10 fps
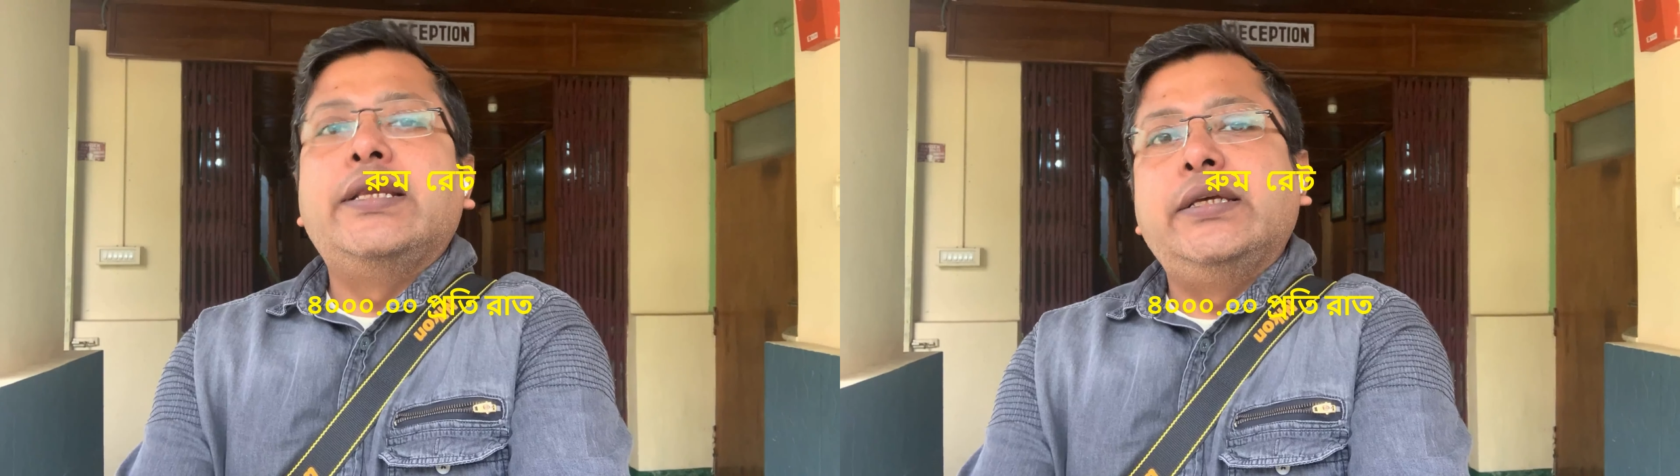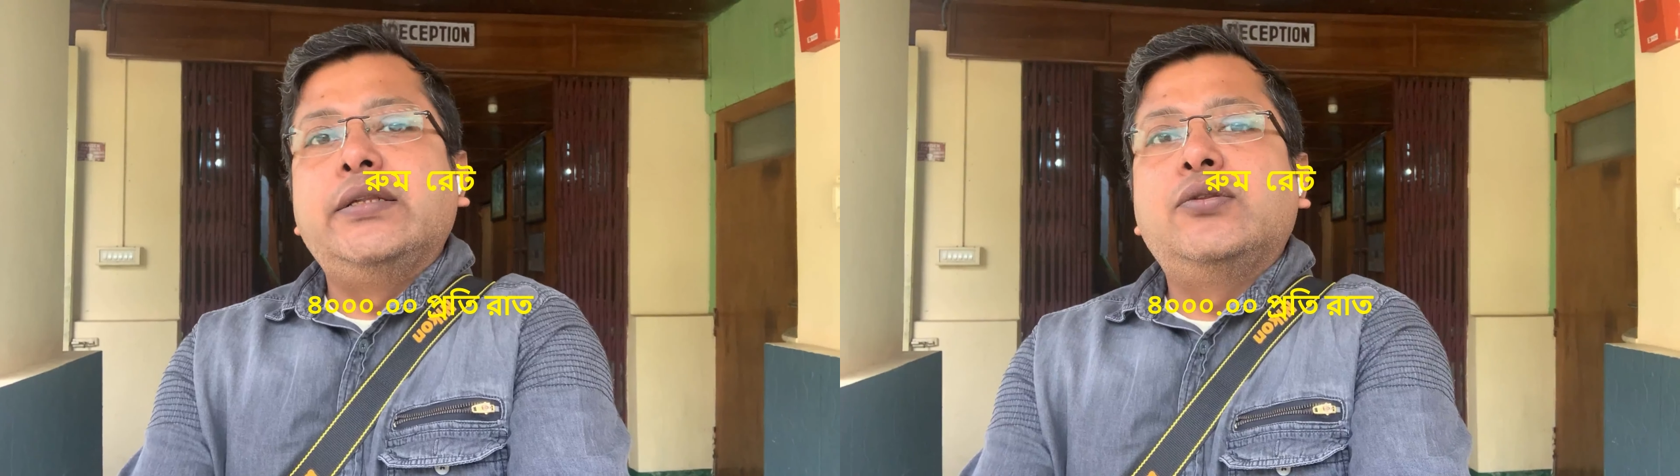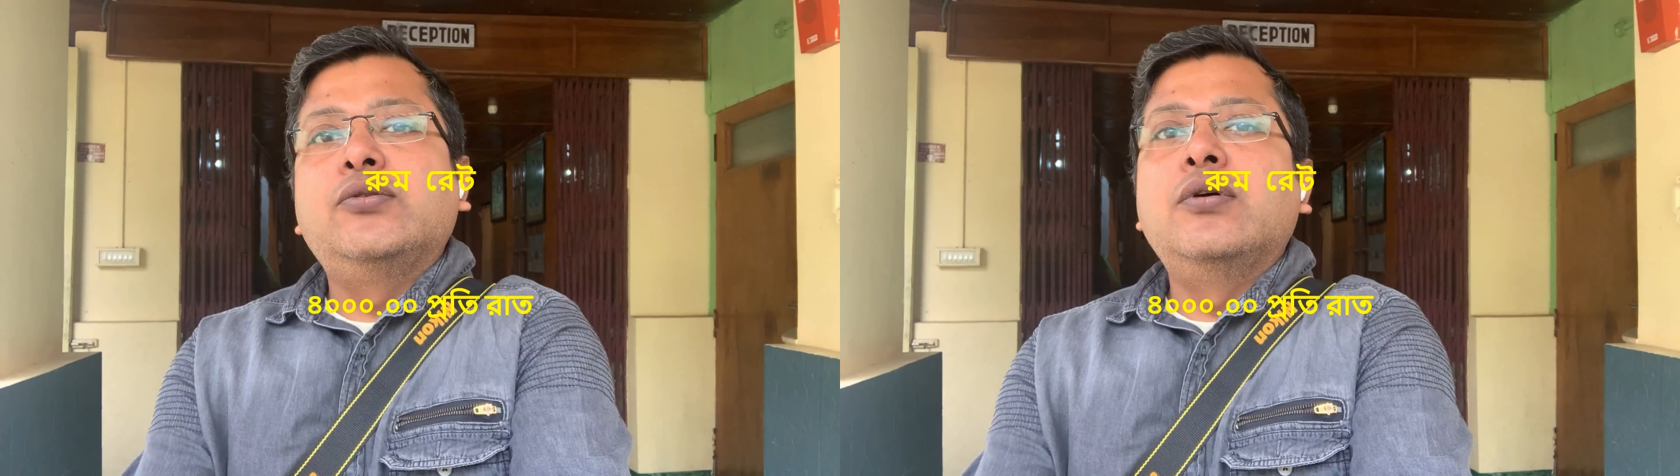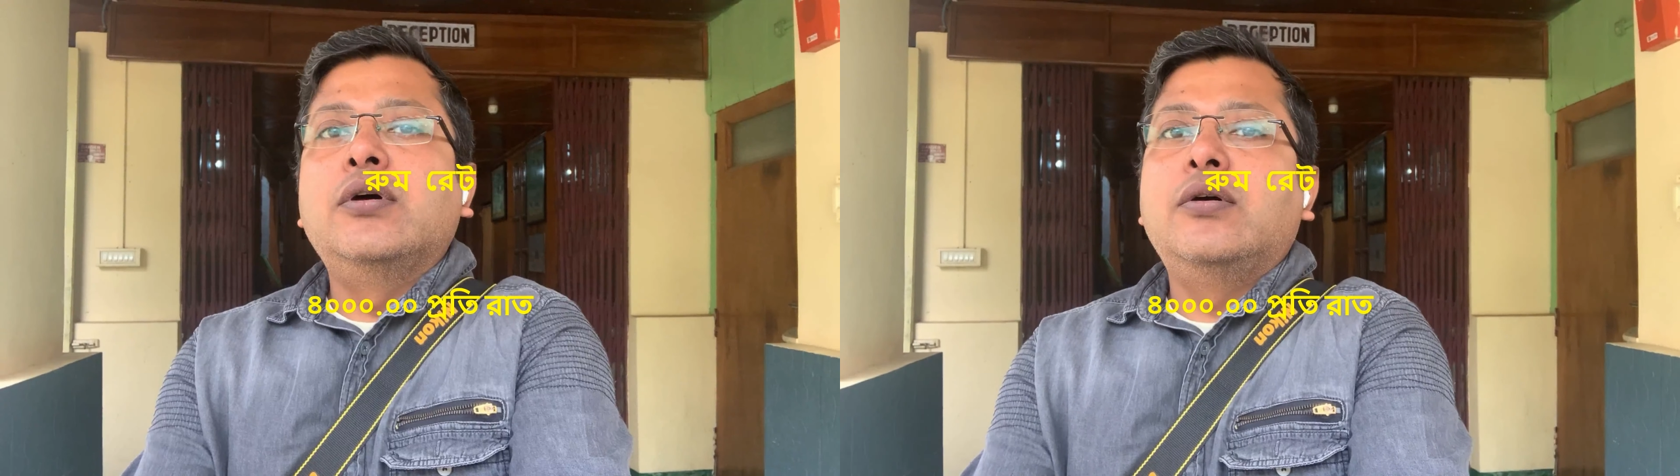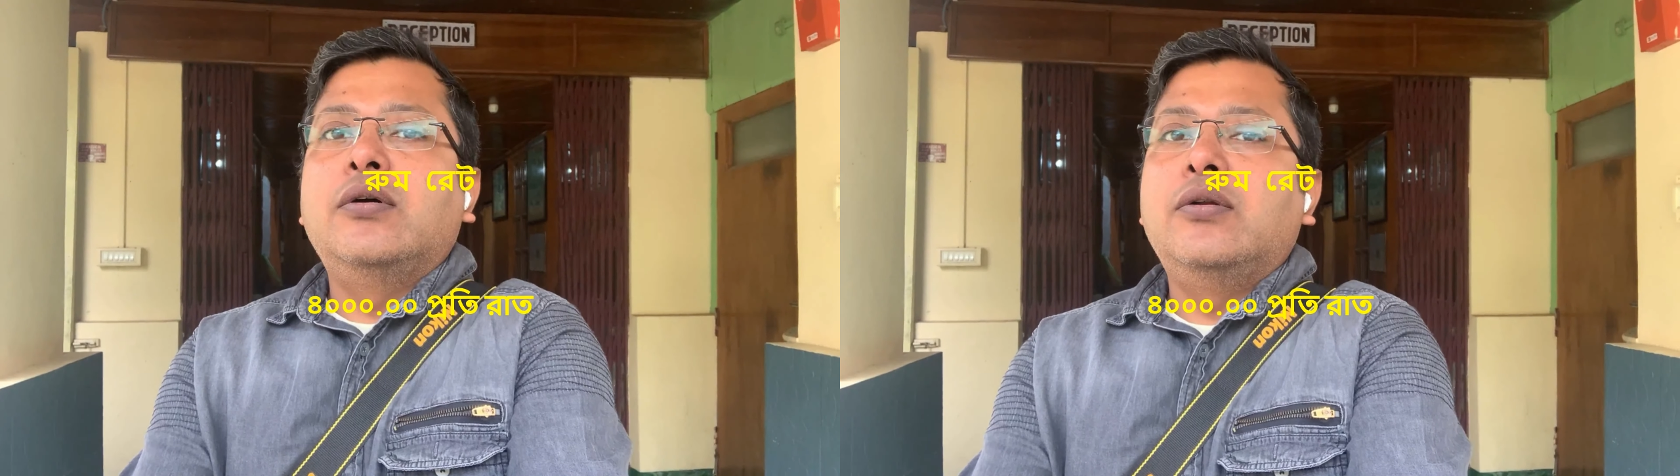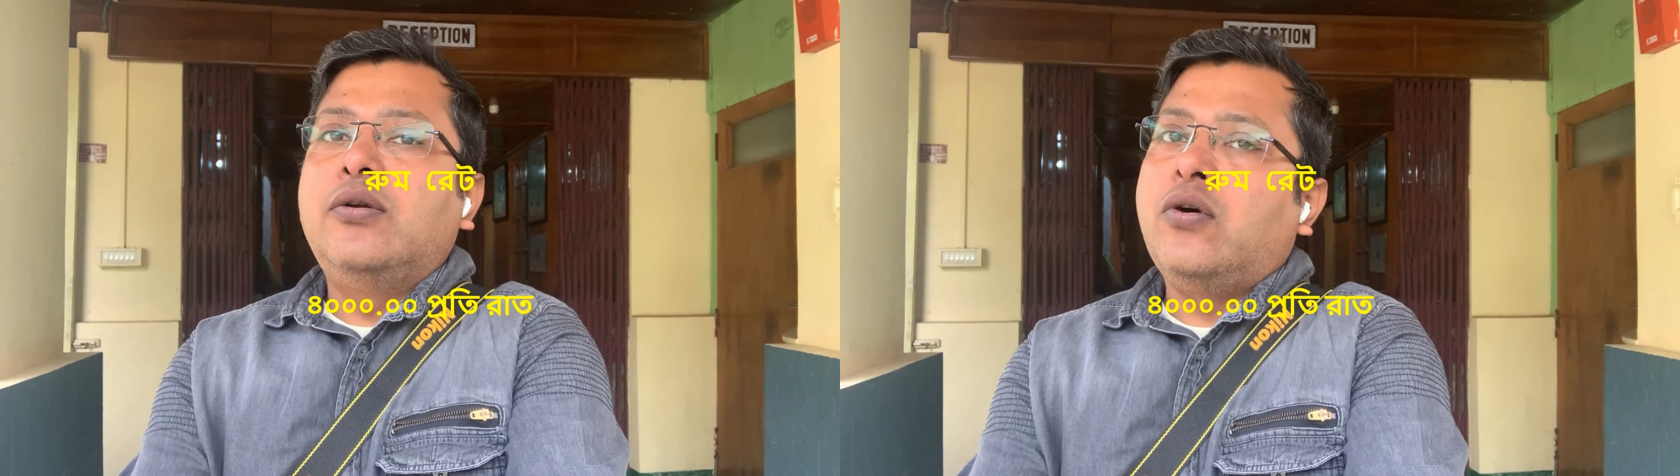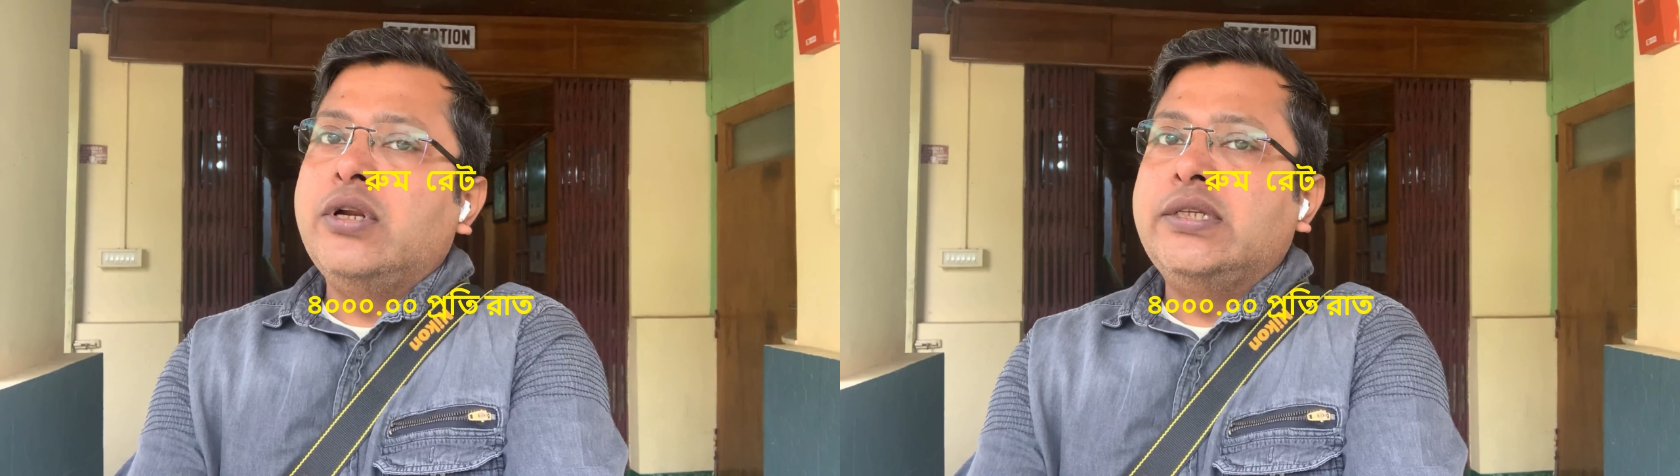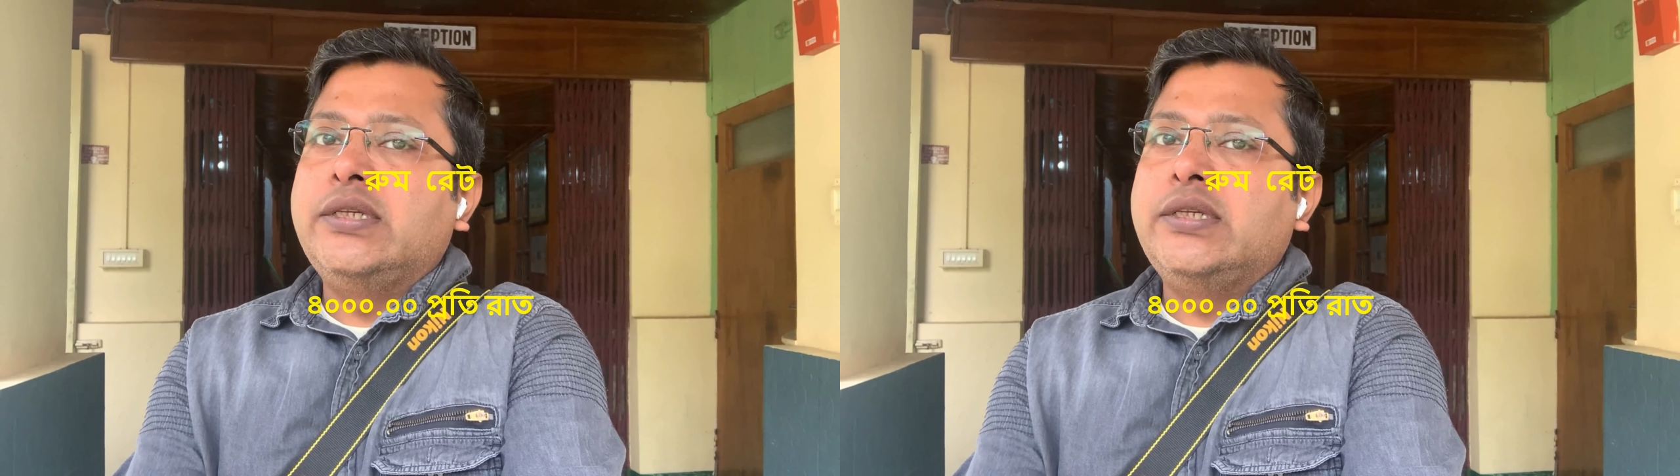এটি কিন্তু নন